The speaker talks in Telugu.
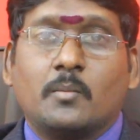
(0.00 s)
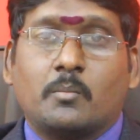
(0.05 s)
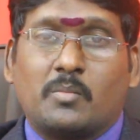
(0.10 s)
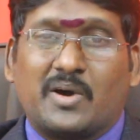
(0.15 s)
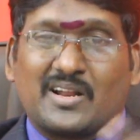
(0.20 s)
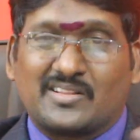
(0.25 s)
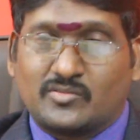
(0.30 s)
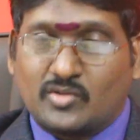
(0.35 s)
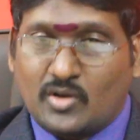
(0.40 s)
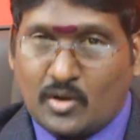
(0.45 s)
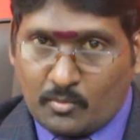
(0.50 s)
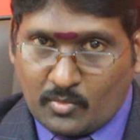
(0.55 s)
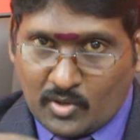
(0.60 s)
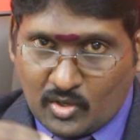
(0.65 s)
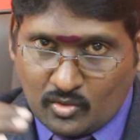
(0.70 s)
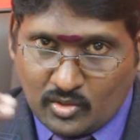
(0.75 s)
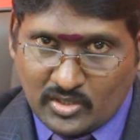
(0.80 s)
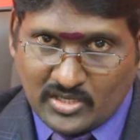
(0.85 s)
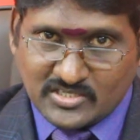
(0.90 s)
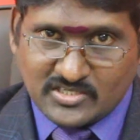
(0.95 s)
బర్త్
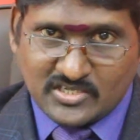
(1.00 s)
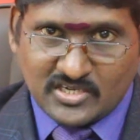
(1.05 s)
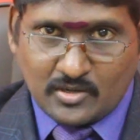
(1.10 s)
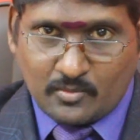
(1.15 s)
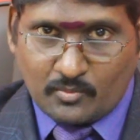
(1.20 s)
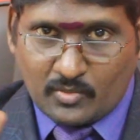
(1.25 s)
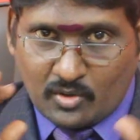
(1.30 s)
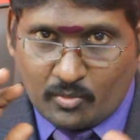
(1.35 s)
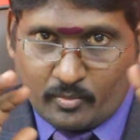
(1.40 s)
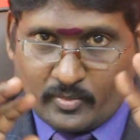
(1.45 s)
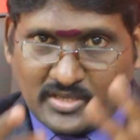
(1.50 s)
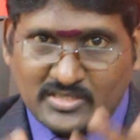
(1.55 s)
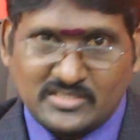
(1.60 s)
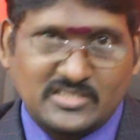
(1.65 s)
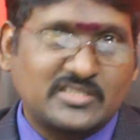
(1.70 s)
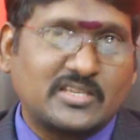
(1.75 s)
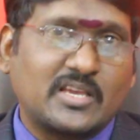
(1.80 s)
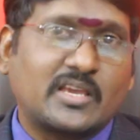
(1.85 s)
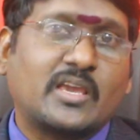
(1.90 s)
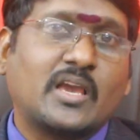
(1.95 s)
నెంబరు డెస్ట్ నెంబరు బేసి
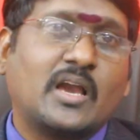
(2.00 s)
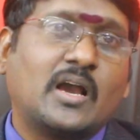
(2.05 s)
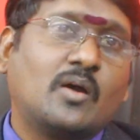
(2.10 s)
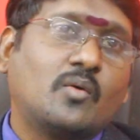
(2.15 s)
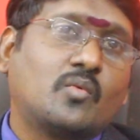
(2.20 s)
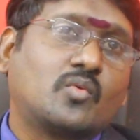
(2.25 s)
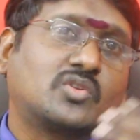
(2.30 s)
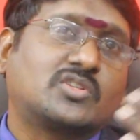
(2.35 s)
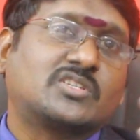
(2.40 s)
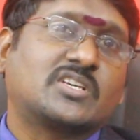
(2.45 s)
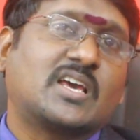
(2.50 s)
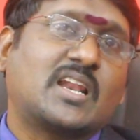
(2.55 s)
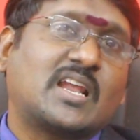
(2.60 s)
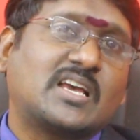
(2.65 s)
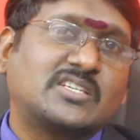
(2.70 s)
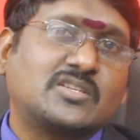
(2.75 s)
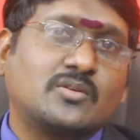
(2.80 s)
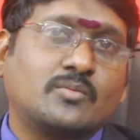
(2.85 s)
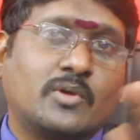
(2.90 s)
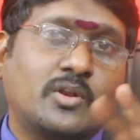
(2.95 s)
సంఖ్య వృచ్చిక
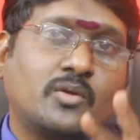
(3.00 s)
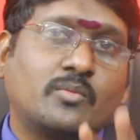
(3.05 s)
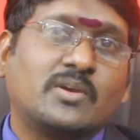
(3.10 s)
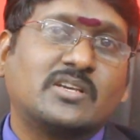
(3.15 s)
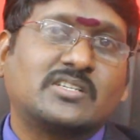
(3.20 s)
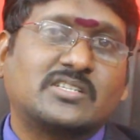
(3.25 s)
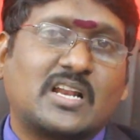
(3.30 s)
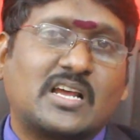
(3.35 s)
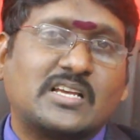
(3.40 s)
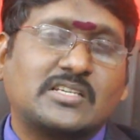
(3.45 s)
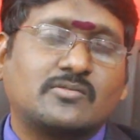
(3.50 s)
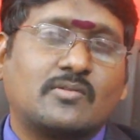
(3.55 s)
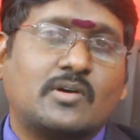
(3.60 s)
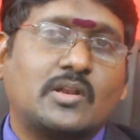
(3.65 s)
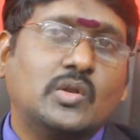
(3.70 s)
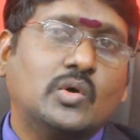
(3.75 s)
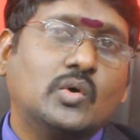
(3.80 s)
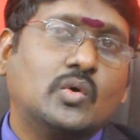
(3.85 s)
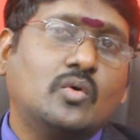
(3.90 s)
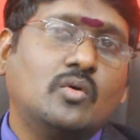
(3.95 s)
రాశి మరియు మేషరాశి
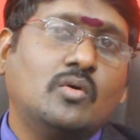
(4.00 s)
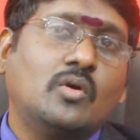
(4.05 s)
వాళ్ళు